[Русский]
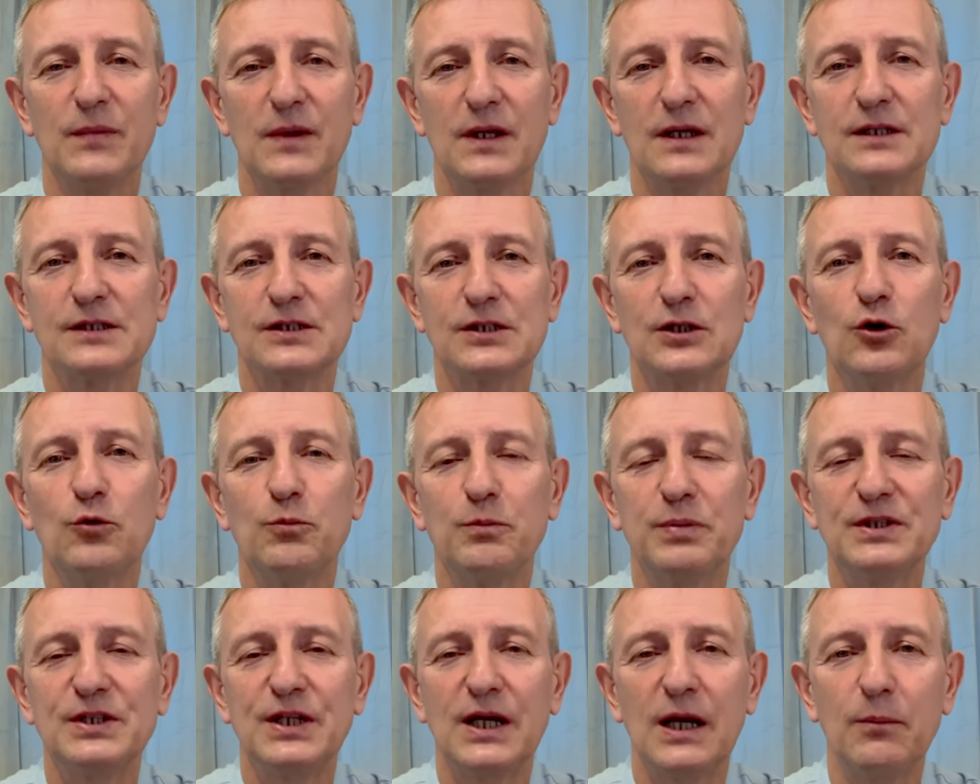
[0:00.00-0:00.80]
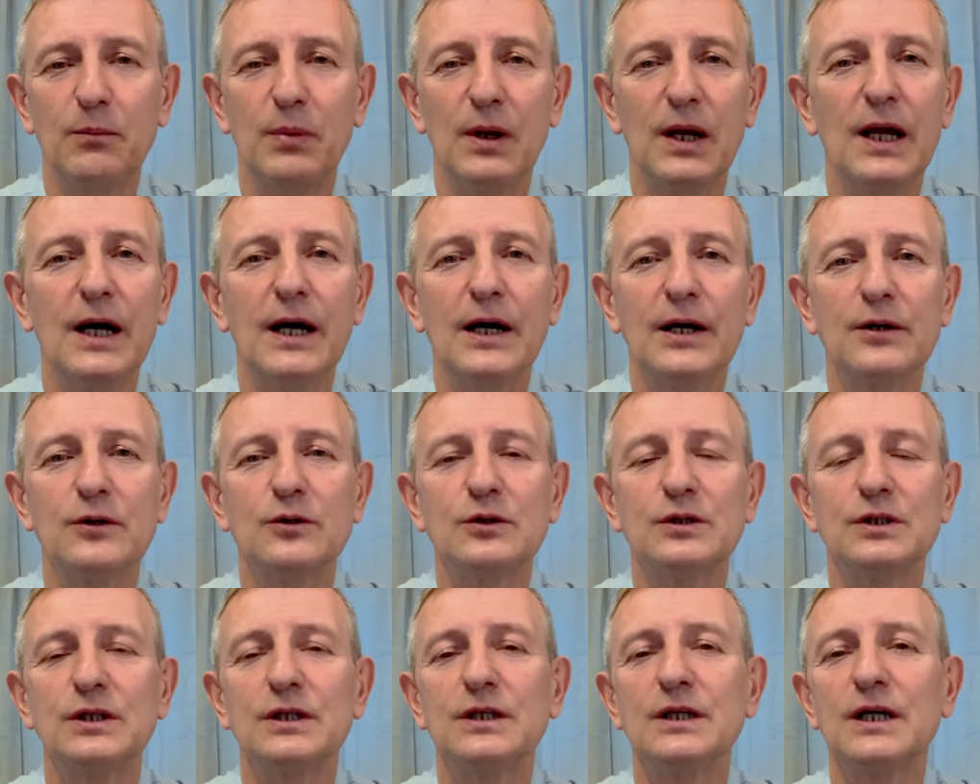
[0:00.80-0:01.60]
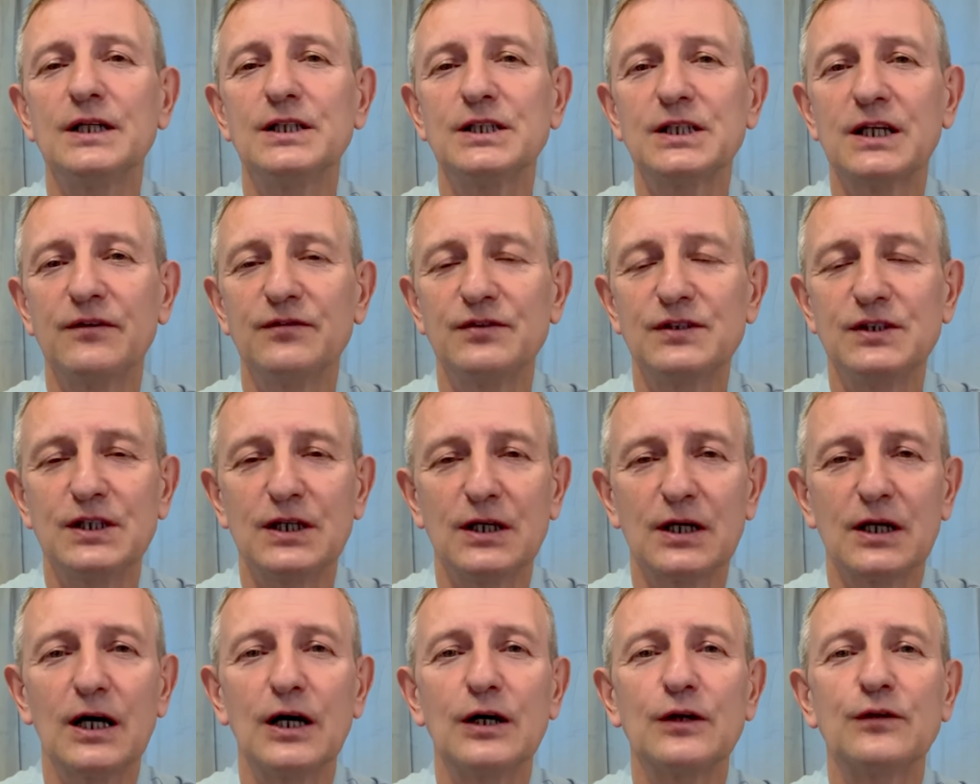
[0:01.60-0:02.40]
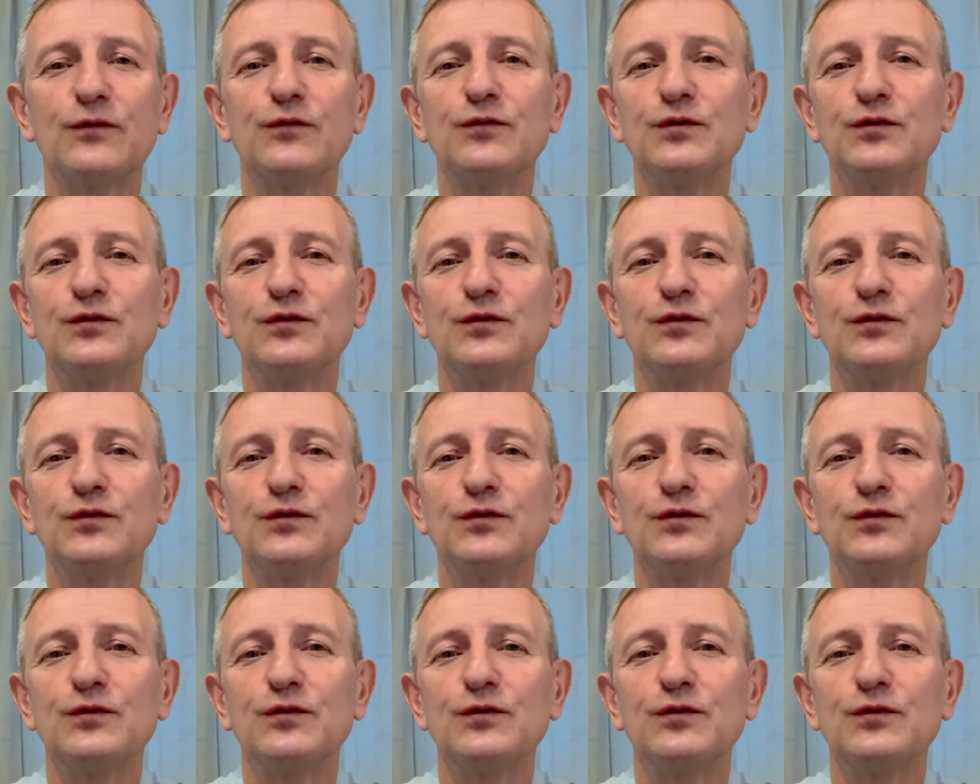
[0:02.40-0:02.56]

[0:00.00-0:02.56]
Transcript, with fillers: злоупотребляют, и очко втирают.